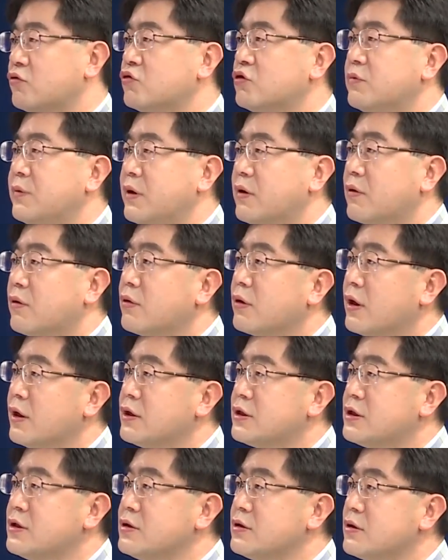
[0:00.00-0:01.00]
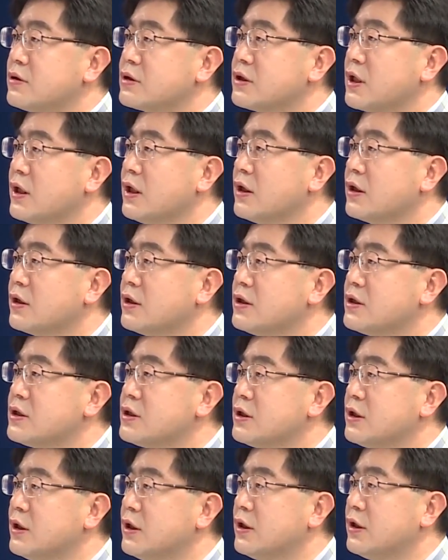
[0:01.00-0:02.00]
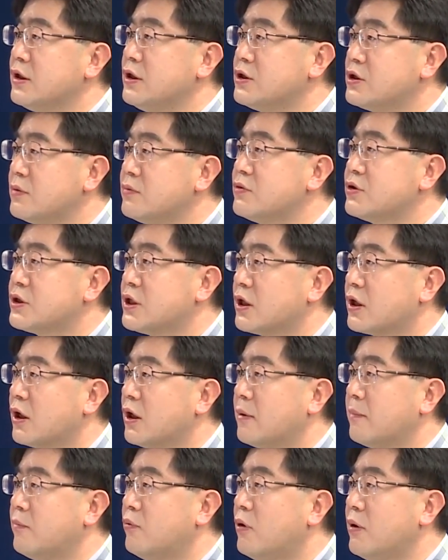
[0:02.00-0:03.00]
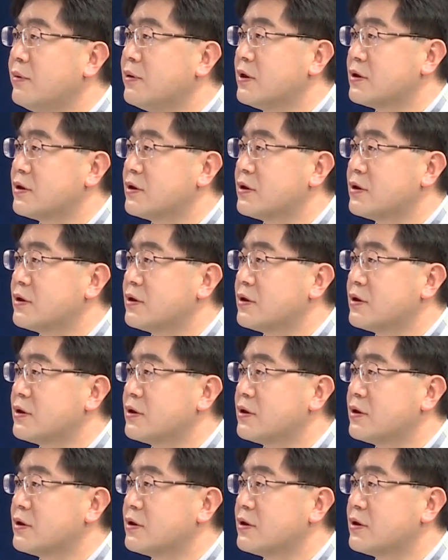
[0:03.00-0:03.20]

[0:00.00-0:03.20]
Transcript: 궁금해요. 거기에 네. 신정 네. 차량 기지 이전 문제가 포함이